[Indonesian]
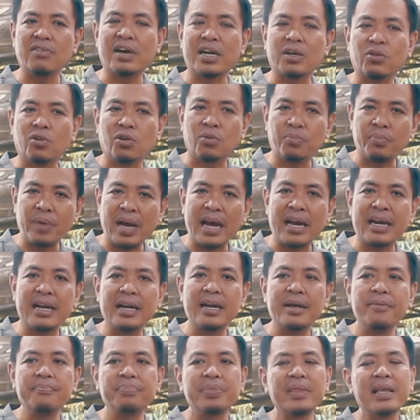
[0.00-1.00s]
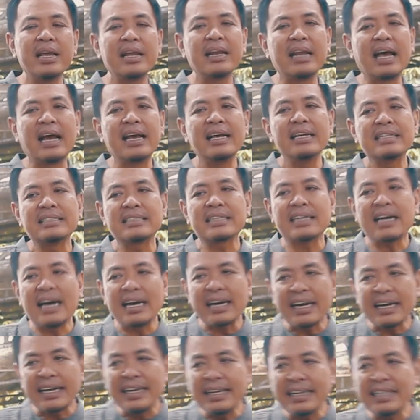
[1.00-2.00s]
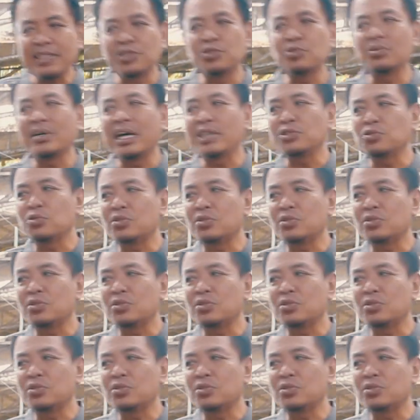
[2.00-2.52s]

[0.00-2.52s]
hewan kurban. Nah, sekarang ini juga